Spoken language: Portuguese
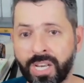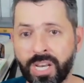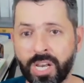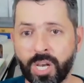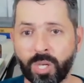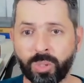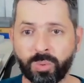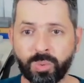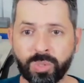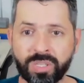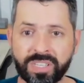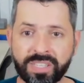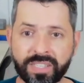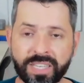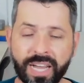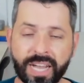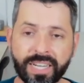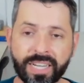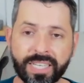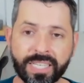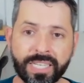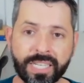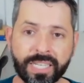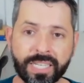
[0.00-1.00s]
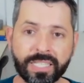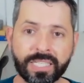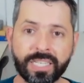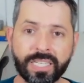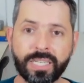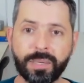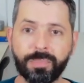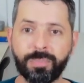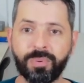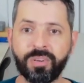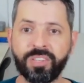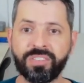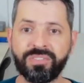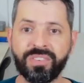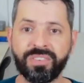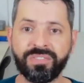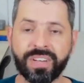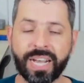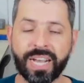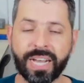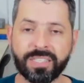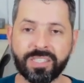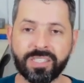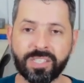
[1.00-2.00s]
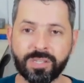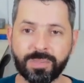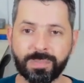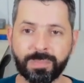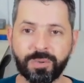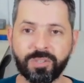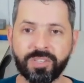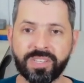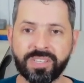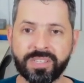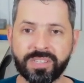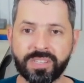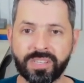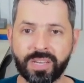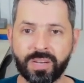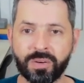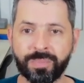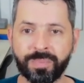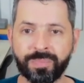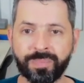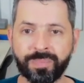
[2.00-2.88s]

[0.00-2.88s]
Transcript: no Instagram, que depois vai ficar à disposição.